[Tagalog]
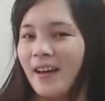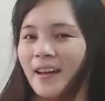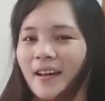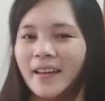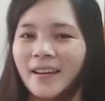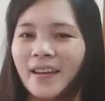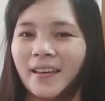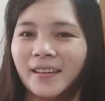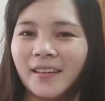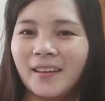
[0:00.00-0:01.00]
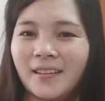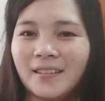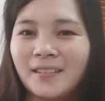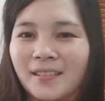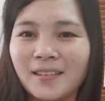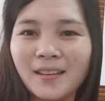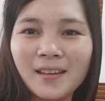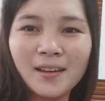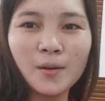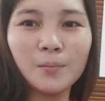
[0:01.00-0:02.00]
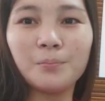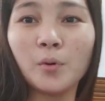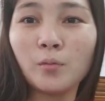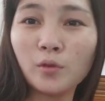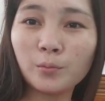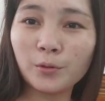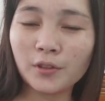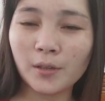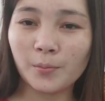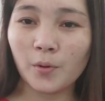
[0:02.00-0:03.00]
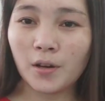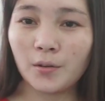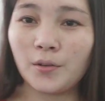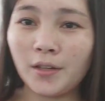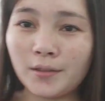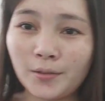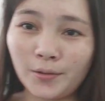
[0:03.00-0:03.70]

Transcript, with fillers: I like it. Pumuputi po ako nito.